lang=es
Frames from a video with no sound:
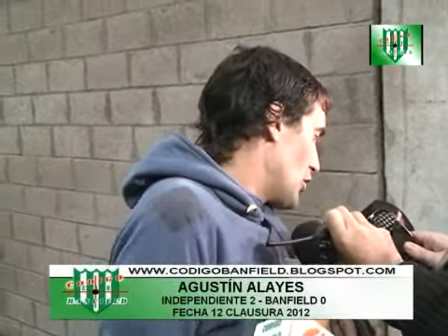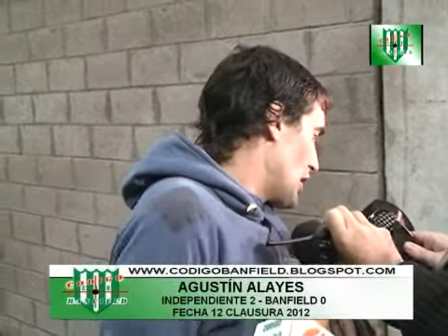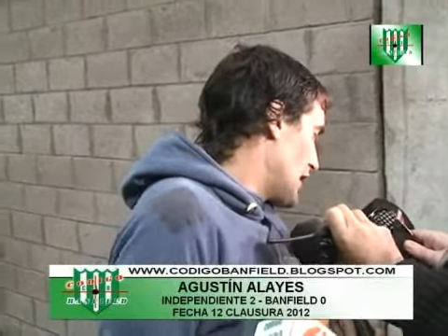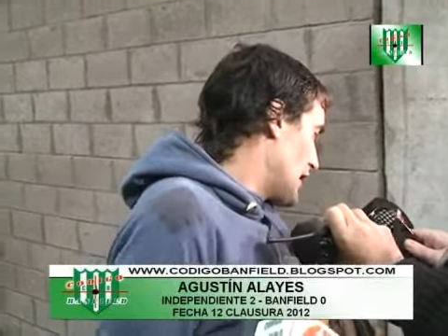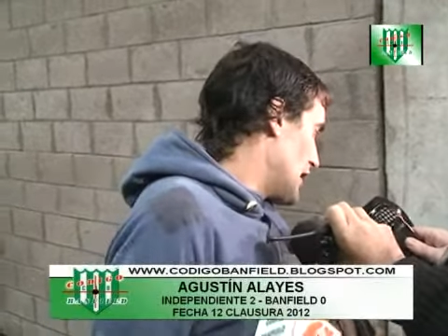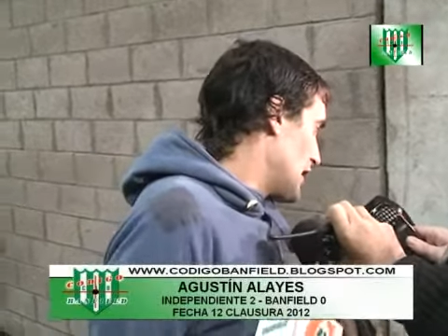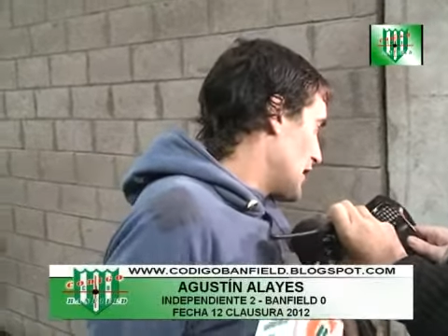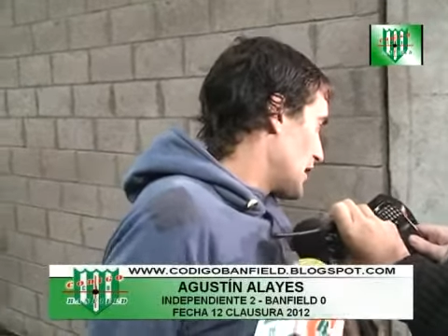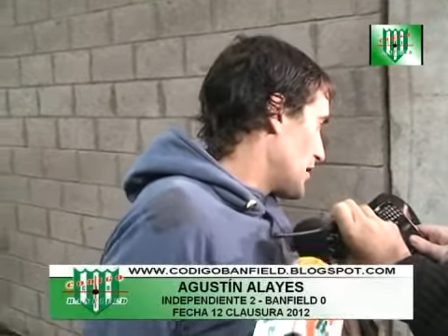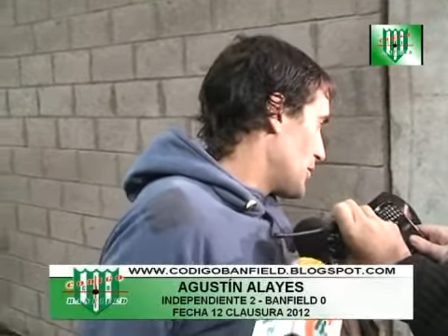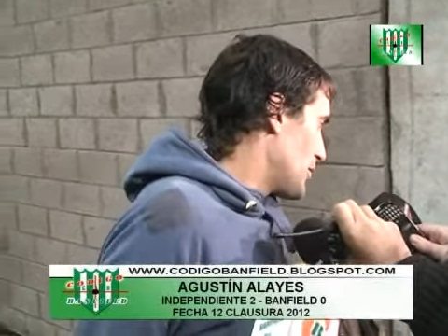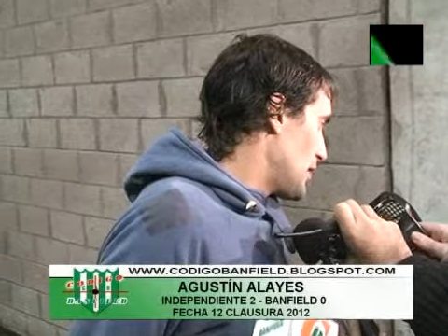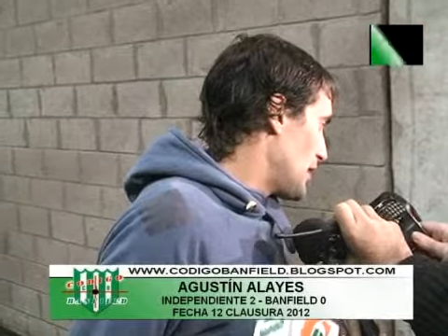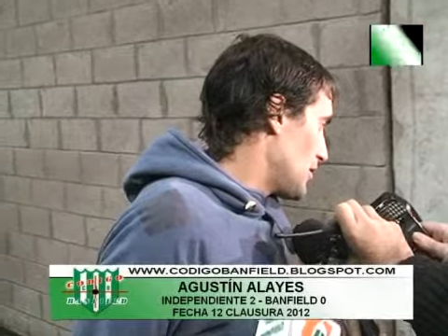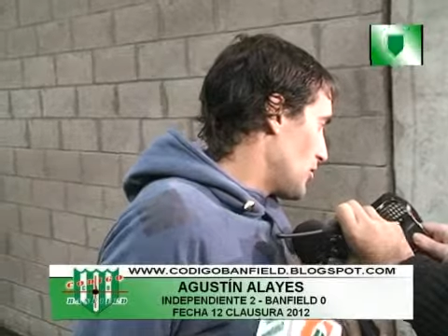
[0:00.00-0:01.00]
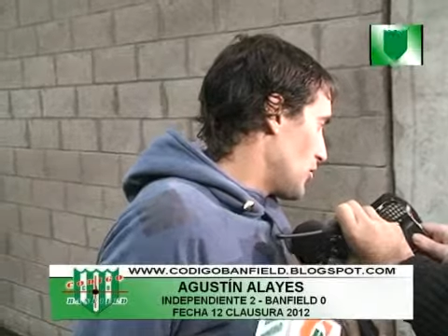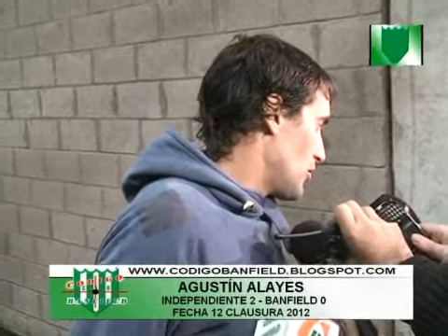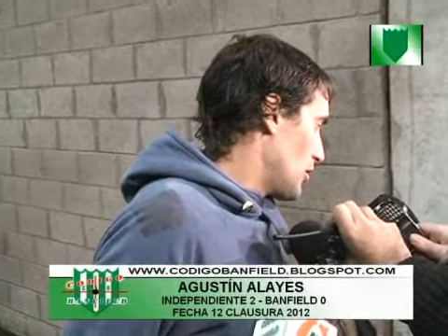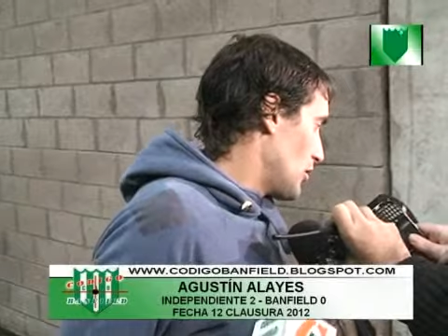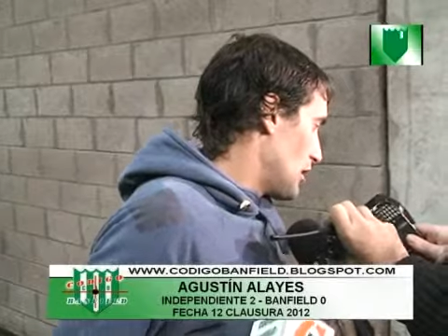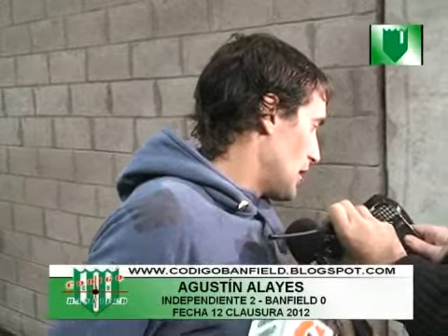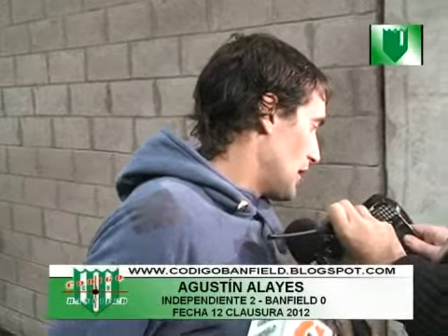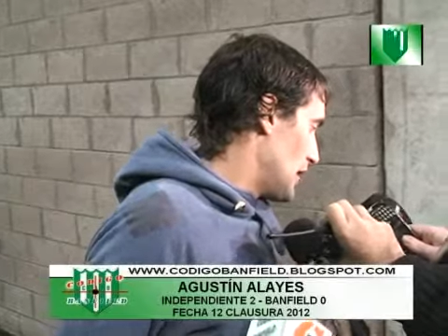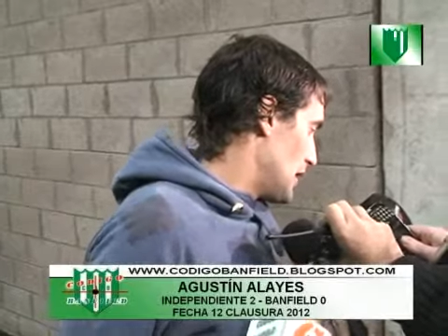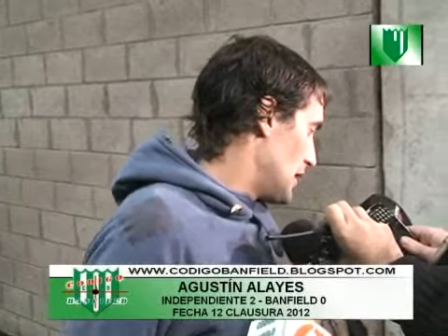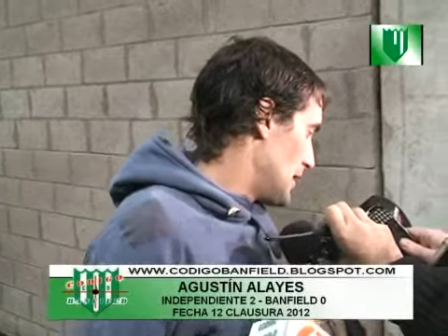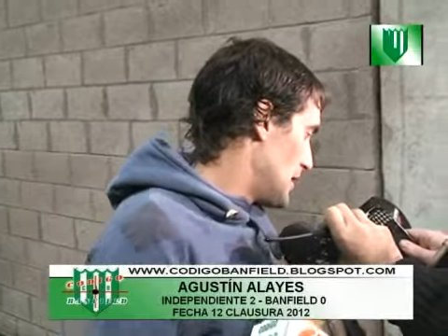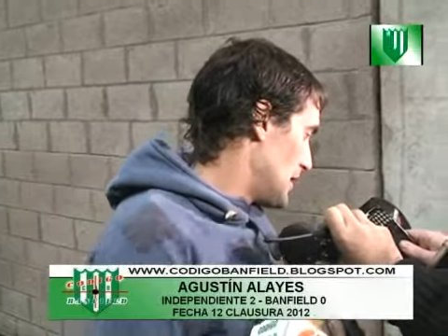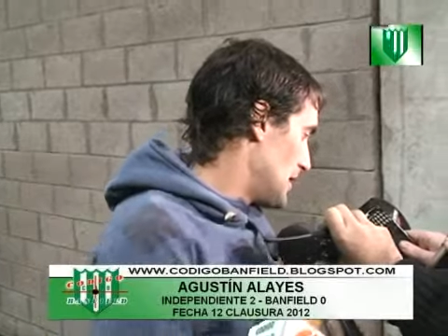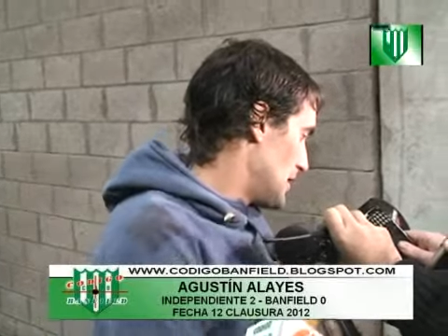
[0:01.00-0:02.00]
lo que queda del campeonato
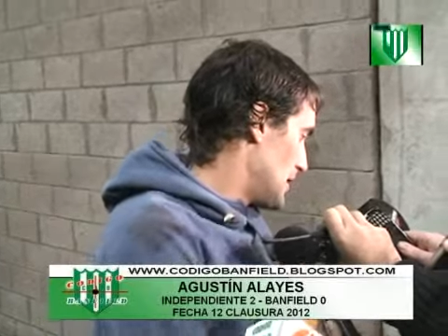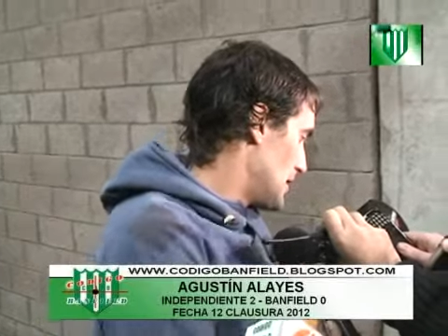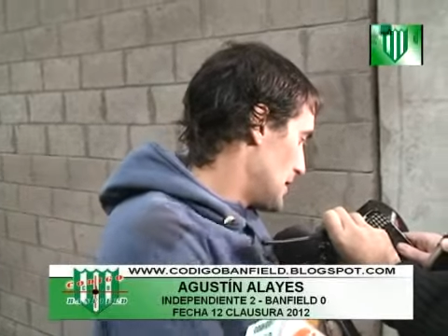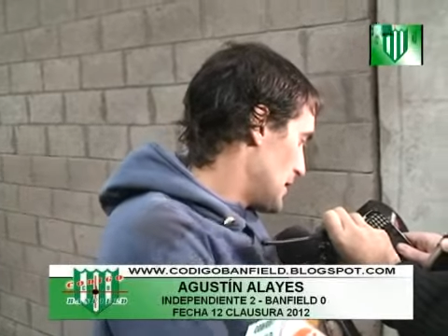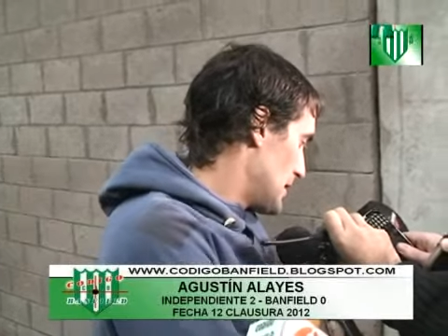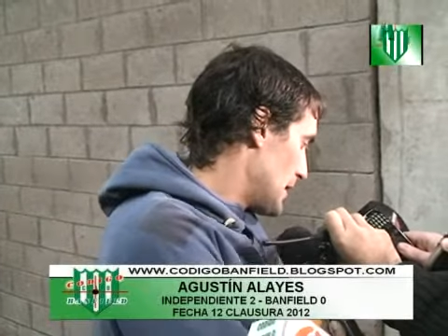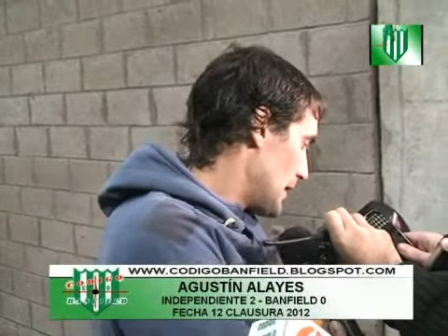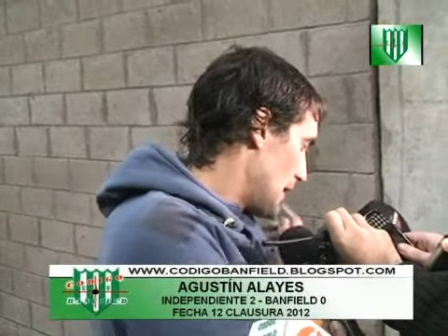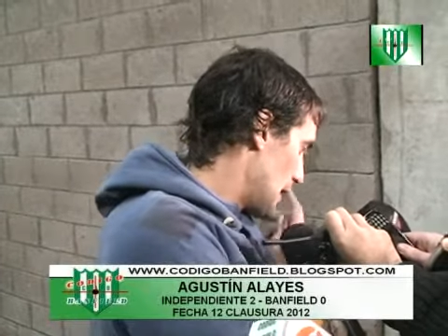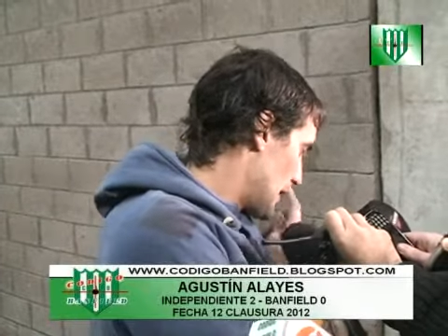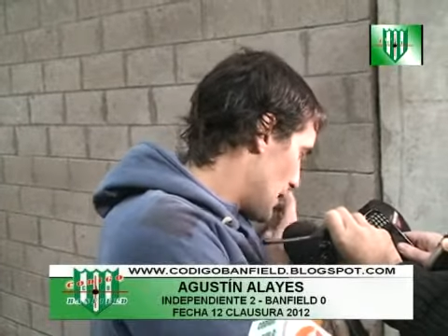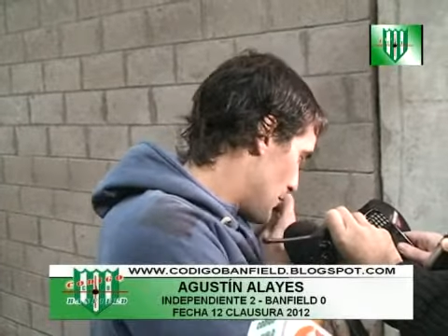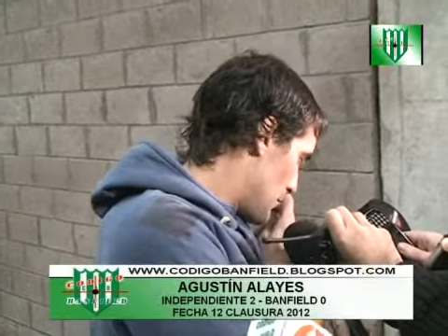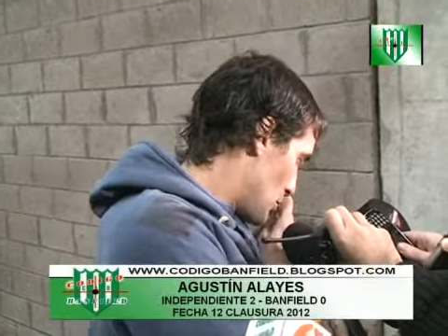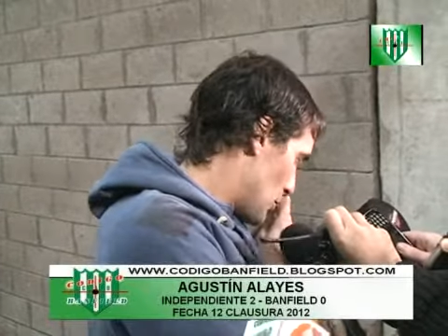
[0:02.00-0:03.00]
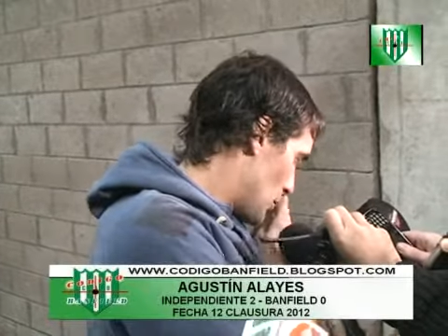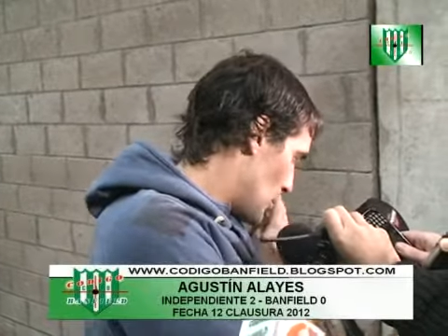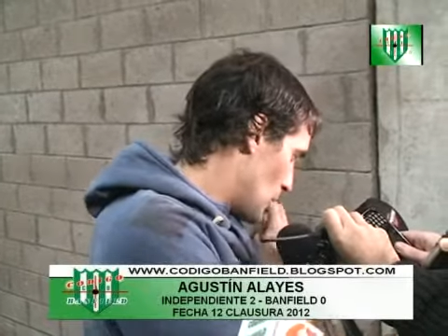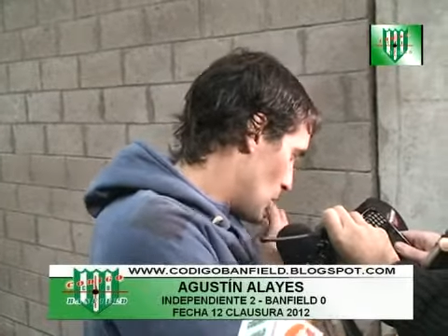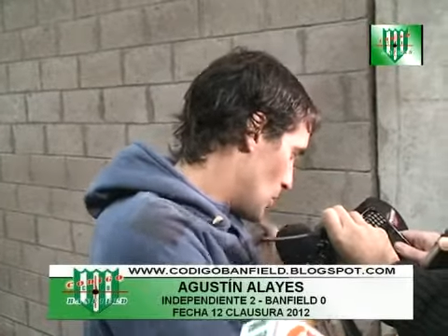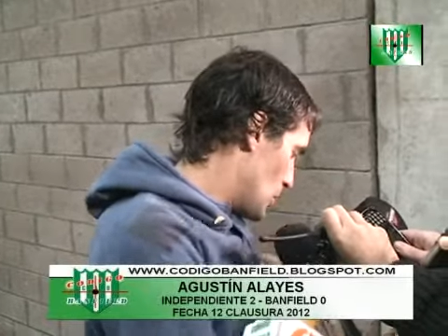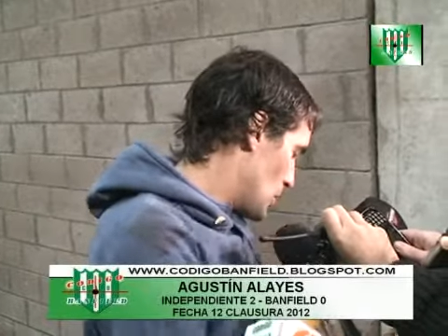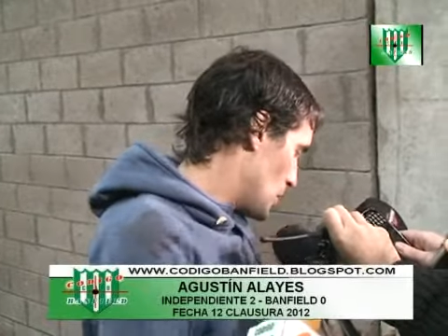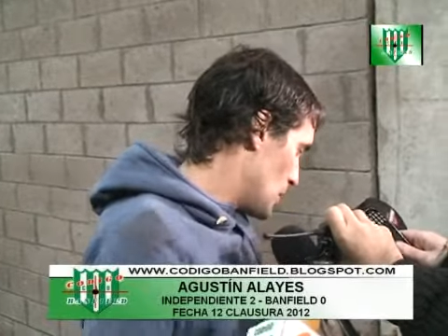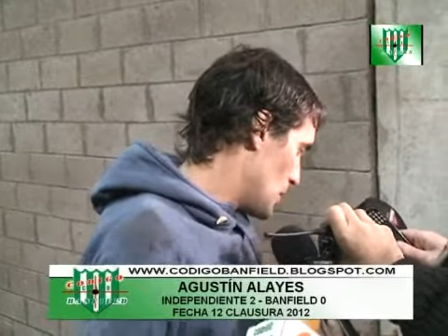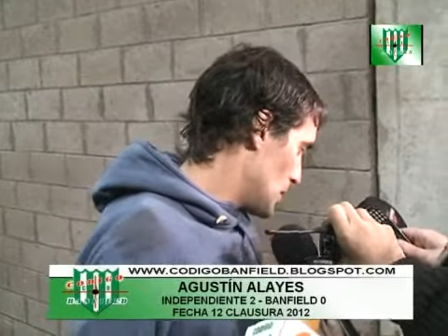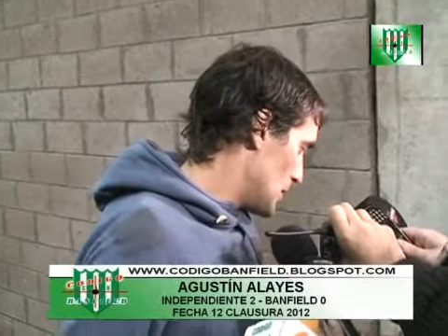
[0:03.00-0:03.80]
y, el equipo no,